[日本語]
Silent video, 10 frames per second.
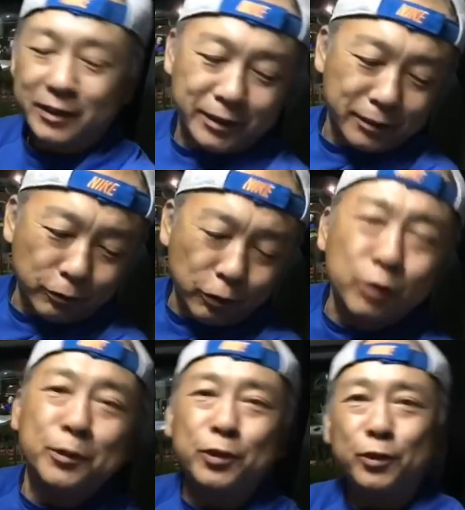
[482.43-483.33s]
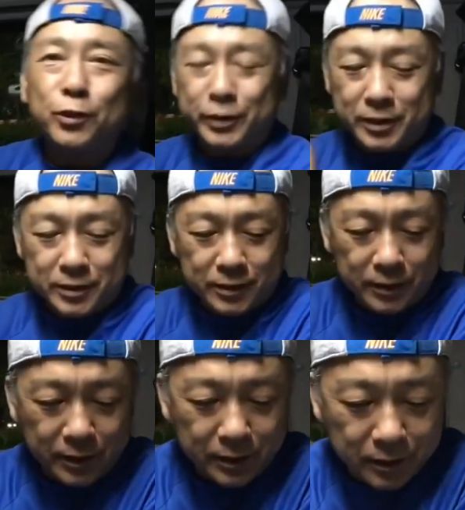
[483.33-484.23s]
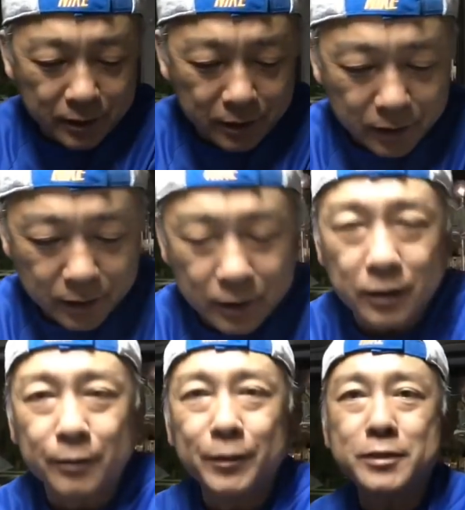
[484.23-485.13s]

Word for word: で、応募方法です。えー、